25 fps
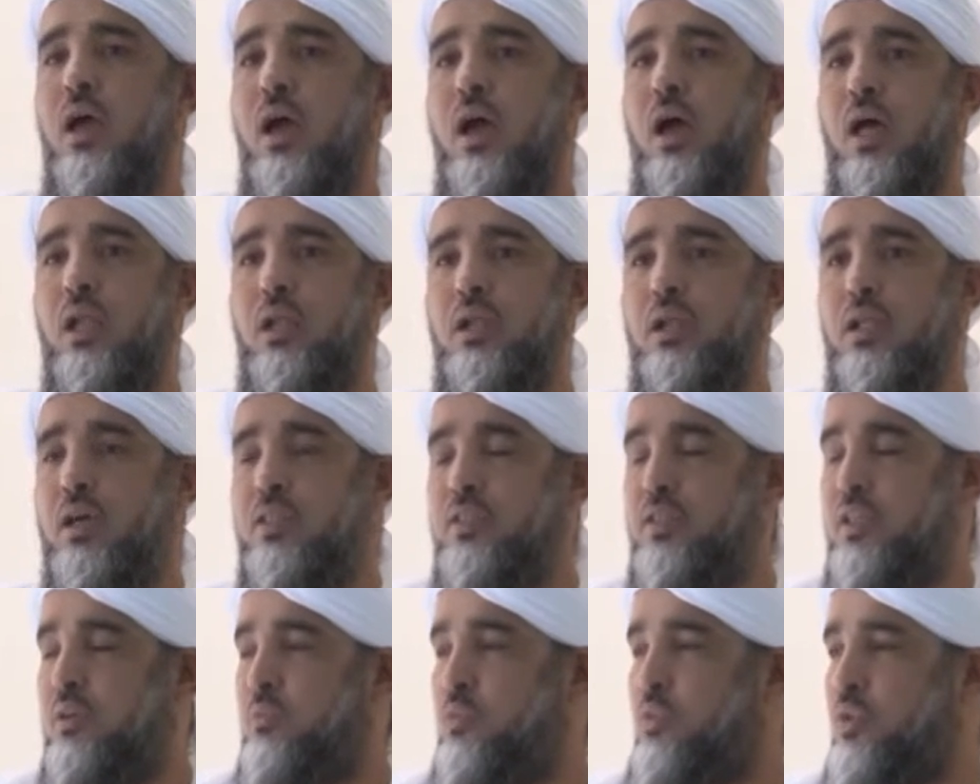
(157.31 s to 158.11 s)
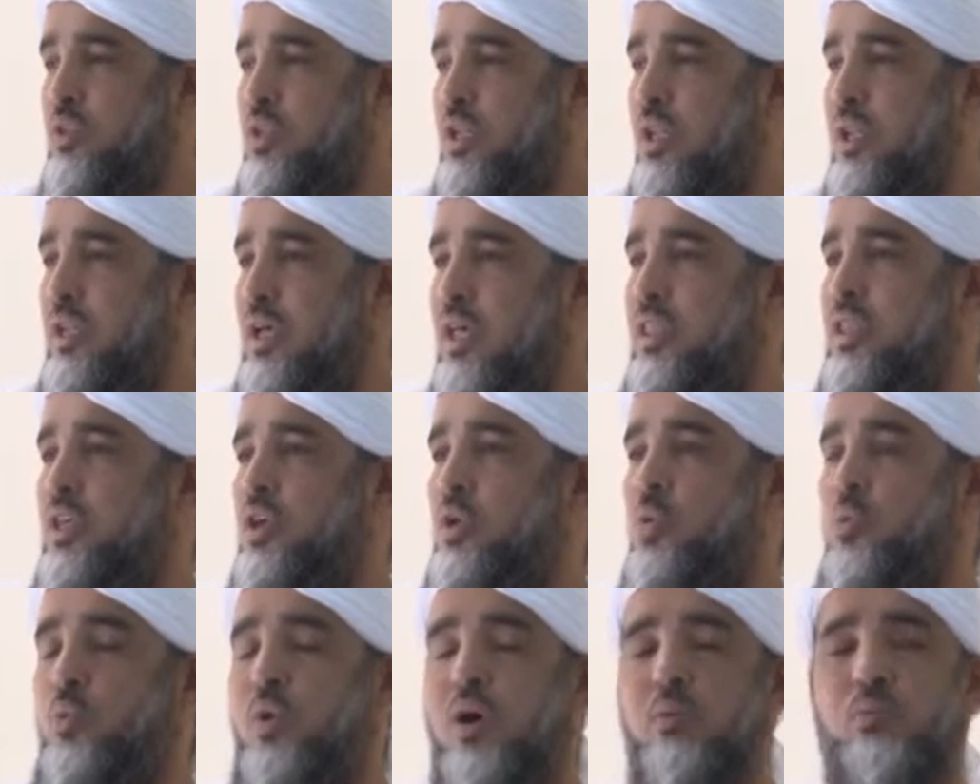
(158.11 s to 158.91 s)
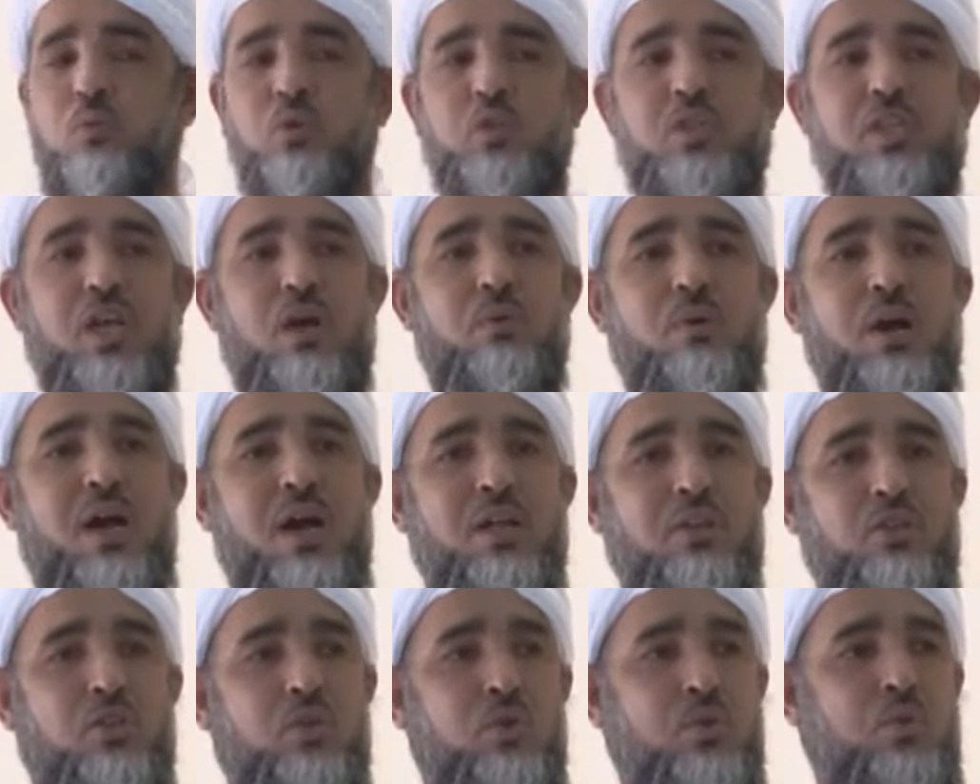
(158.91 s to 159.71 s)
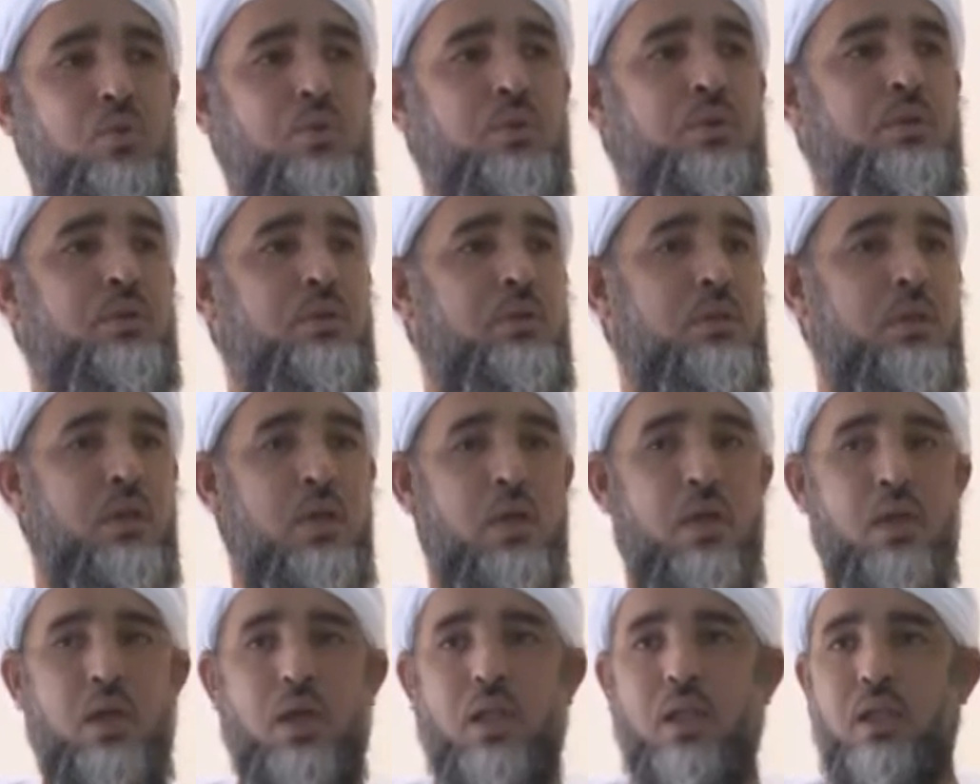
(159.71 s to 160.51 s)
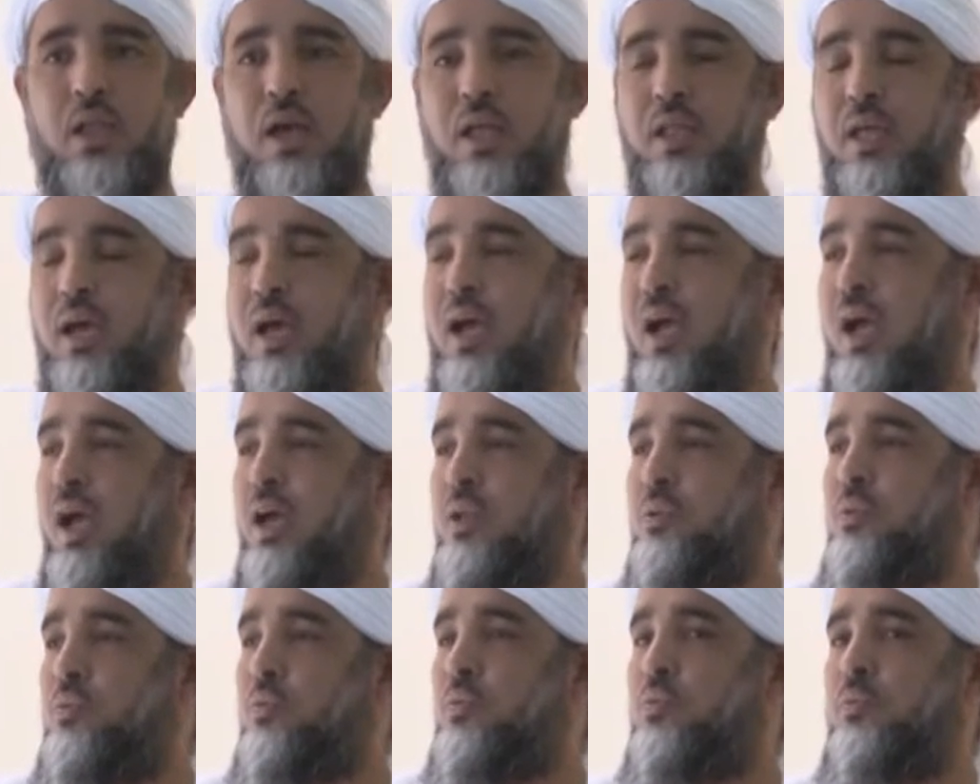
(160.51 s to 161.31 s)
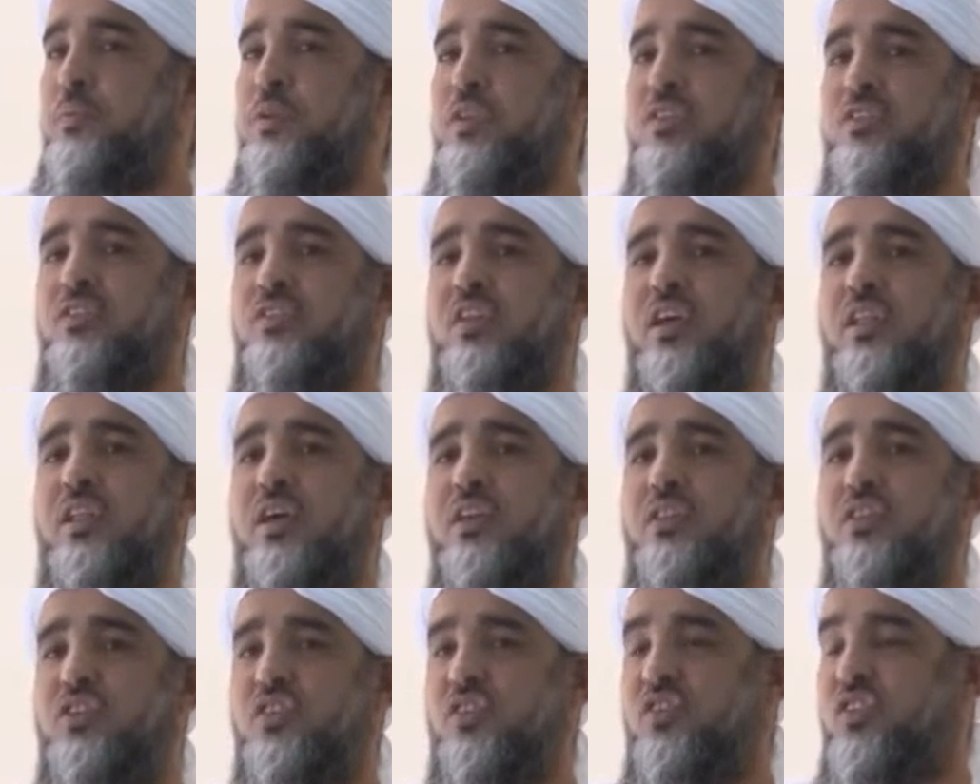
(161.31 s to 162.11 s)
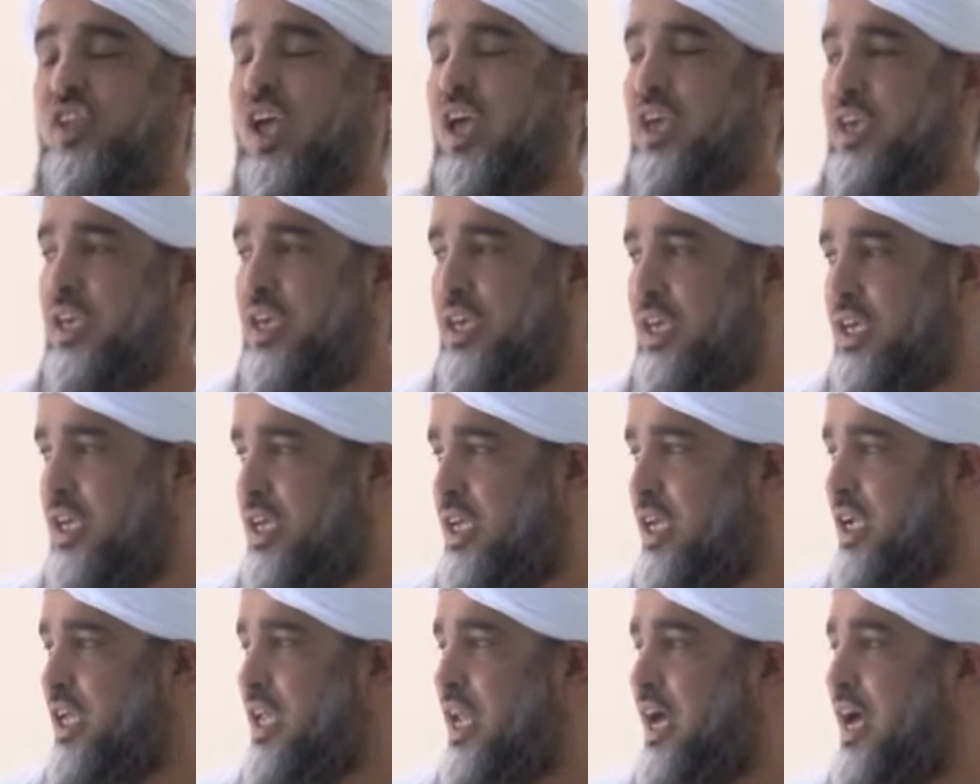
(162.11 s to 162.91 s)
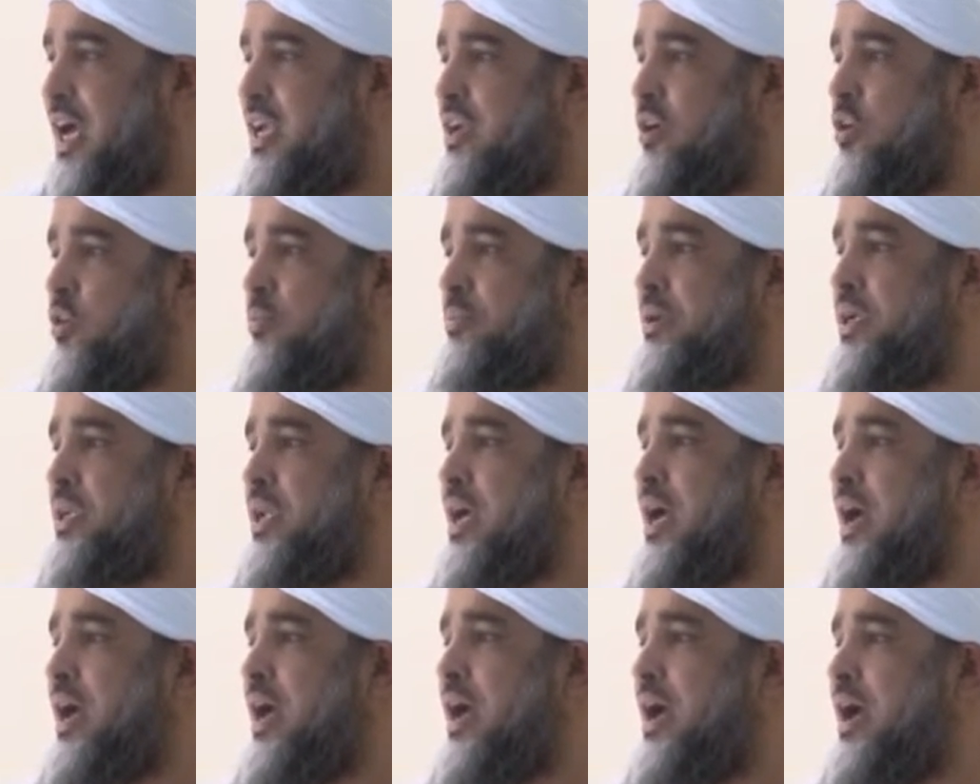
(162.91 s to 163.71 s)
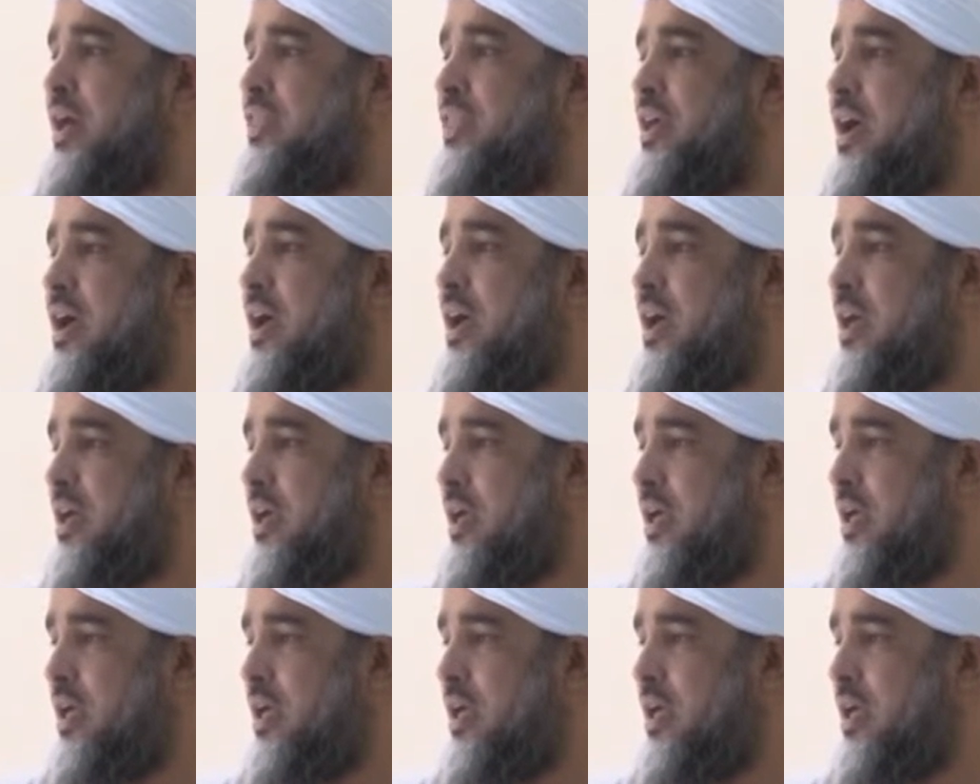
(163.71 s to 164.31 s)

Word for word: الذي الذي هو متواتر لنا عنه بالسند الصحيح الى يومنا هذا